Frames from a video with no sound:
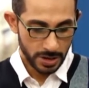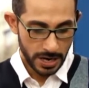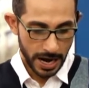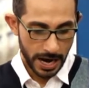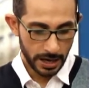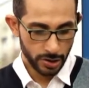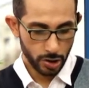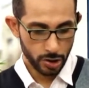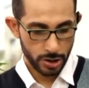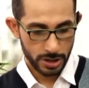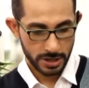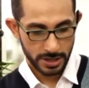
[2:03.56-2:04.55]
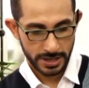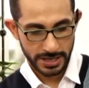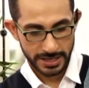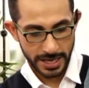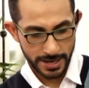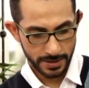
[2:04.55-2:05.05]
على النار
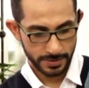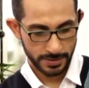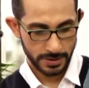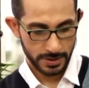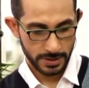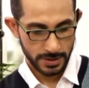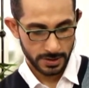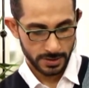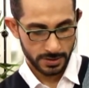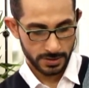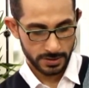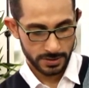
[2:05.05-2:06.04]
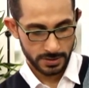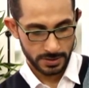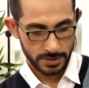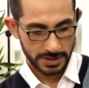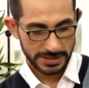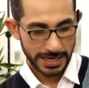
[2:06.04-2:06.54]
كده
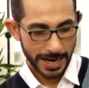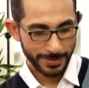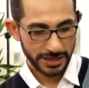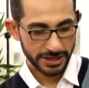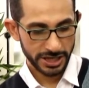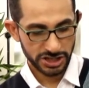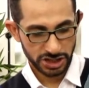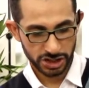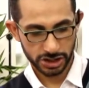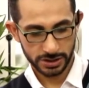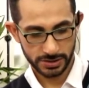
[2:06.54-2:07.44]
نزل عمل تش